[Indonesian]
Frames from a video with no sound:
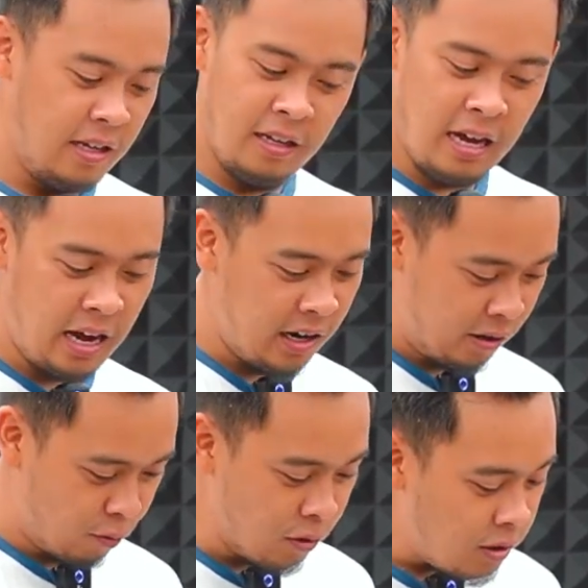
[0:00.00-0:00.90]
Nggak ada
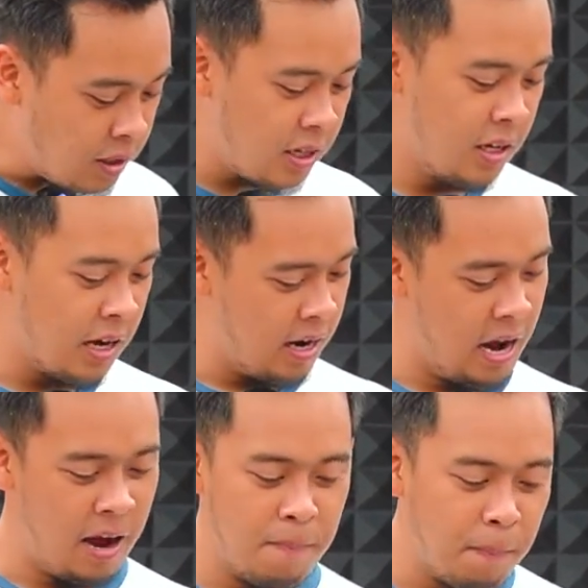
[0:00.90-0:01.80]
kunci, nggak
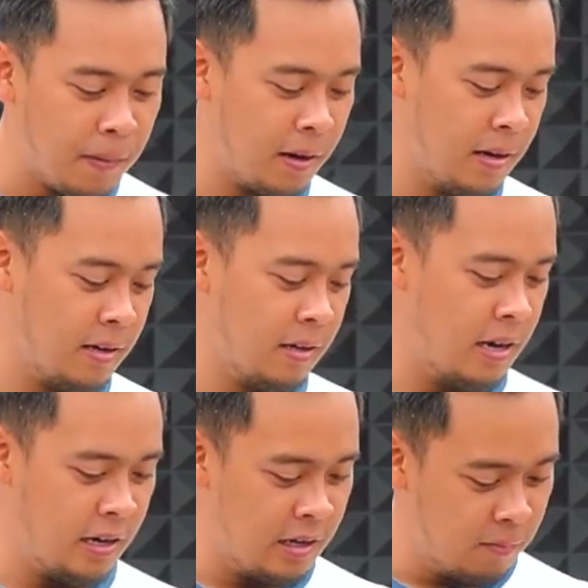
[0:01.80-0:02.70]
ada apa,
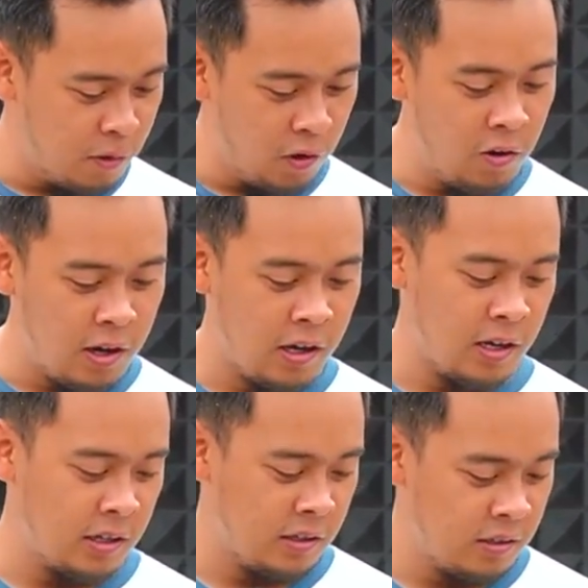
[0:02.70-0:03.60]
nggak ada
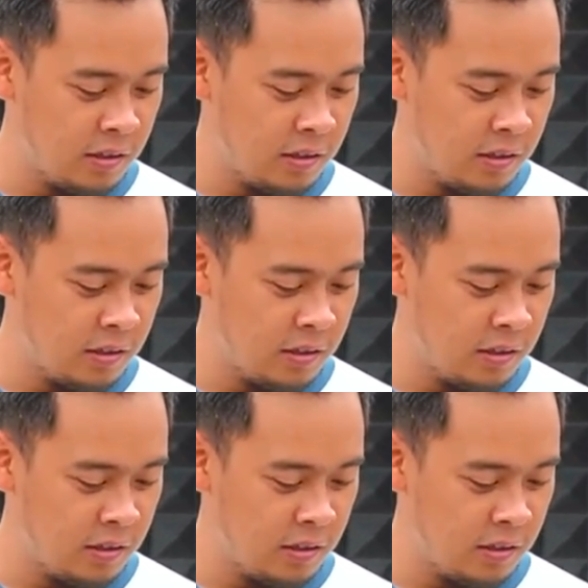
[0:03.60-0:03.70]
bolongan,